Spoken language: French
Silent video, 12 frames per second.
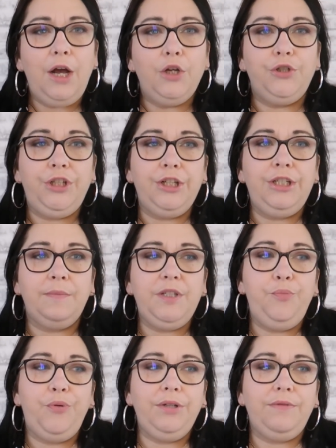Je cherchais un
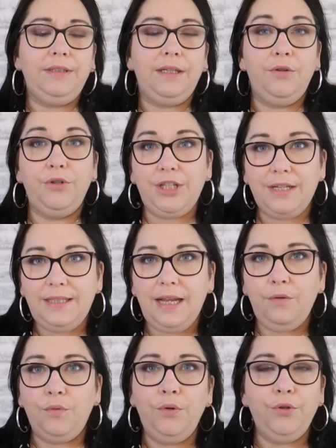petit peu à droite à gauche un
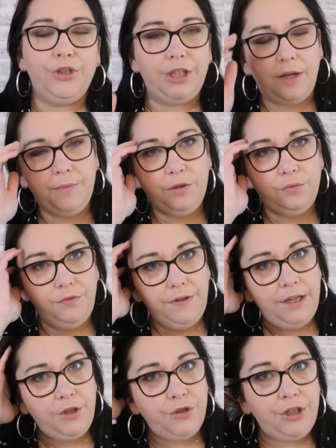salon que j'ai jamais
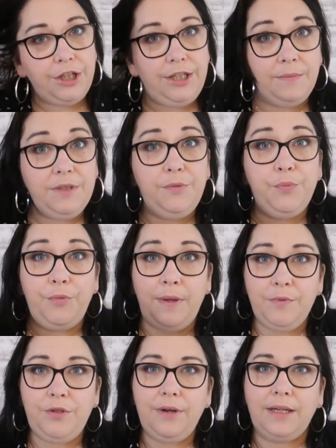trouvé, je cherchais un petit peu
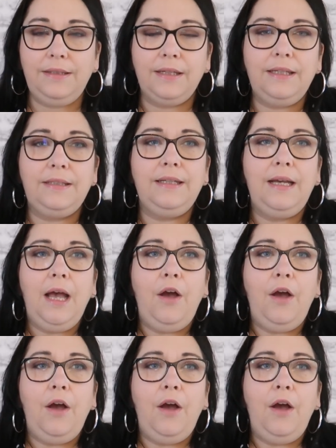même sur internet,